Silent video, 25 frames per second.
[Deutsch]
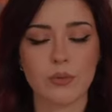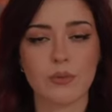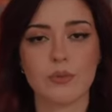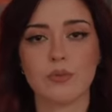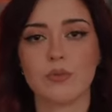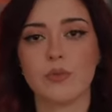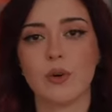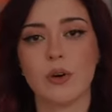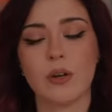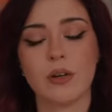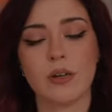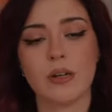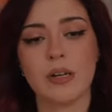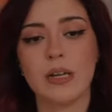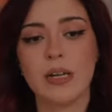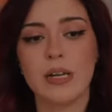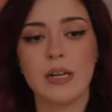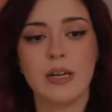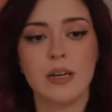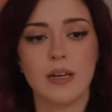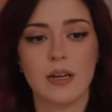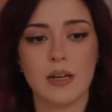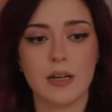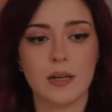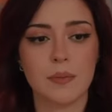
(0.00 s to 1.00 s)
Von
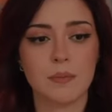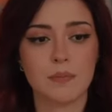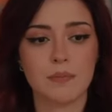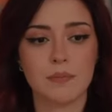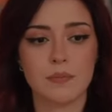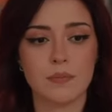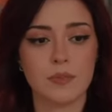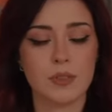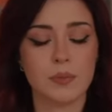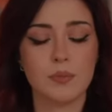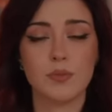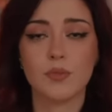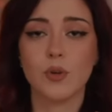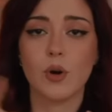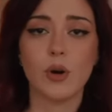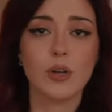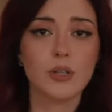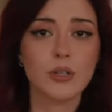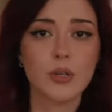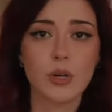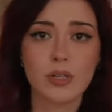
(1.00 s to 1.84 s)
ähm, einem Freund